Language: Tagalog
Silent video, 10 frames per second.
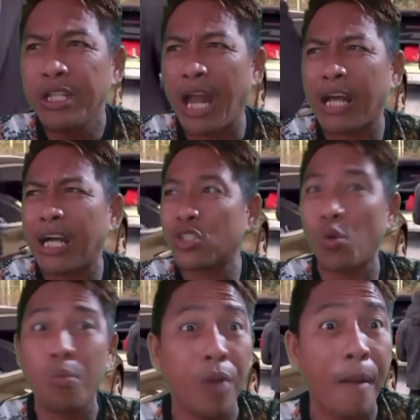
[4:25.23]
talagang
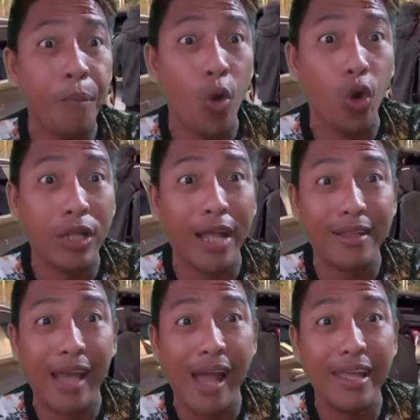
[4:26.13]
sobrang puot at
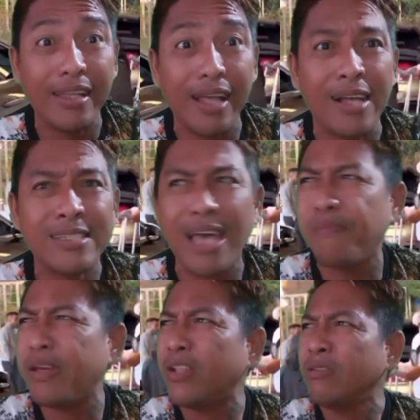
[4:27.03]
galit. Ang
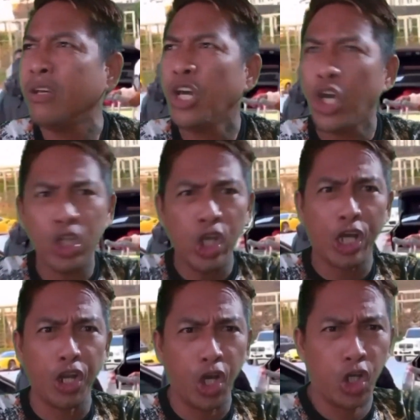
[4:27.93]
sabi doon, hindi
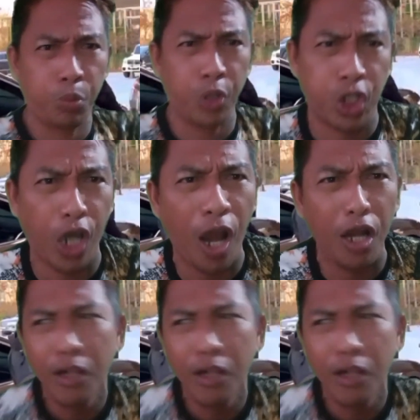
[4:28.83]
ka na special,